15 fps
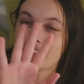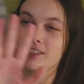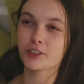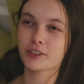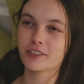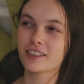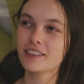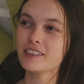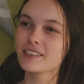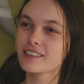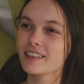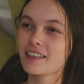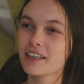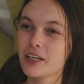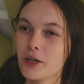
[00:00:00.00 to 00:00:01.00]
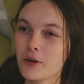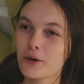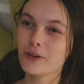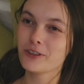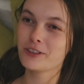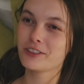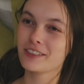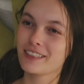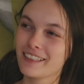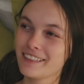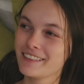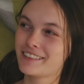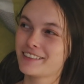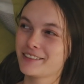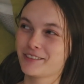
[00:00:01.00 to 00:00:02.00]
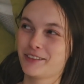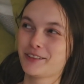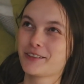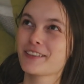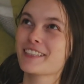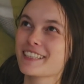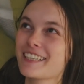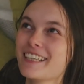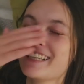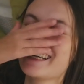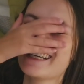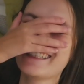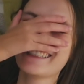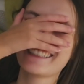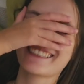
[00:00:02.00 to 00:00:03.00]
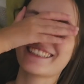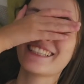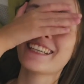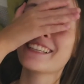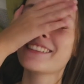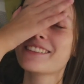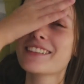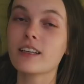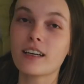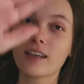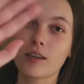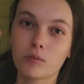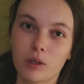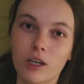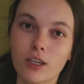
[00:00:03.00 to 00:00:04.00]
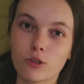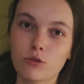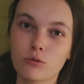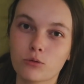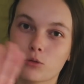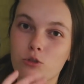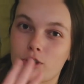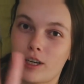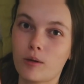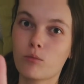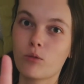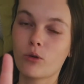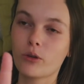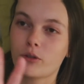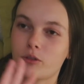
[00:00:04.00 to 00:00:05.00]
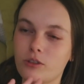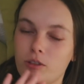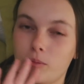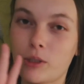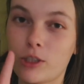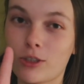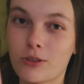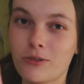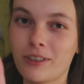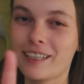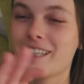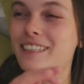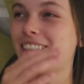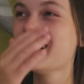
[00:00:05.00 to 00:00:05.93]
каждый раз очень лень идти в душ, я не знаю. Я как бы хожу в душ, я моюсь, не переживайте.